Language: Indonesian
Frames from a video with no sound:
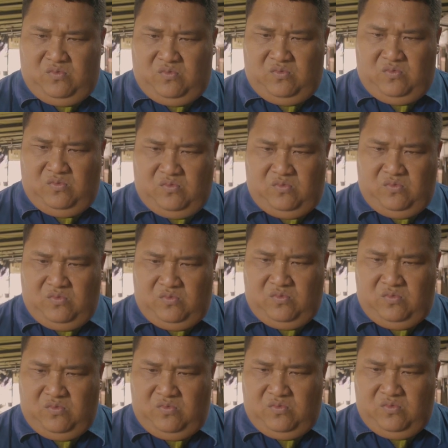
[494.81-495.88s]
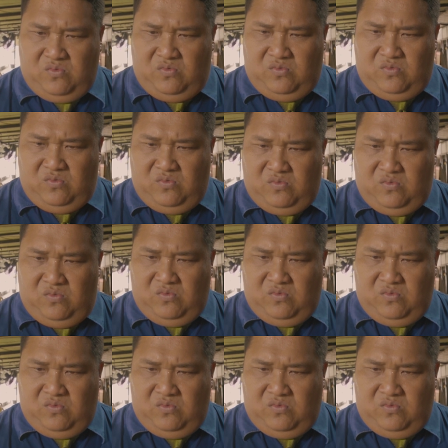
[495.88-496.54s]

I am Big Boss.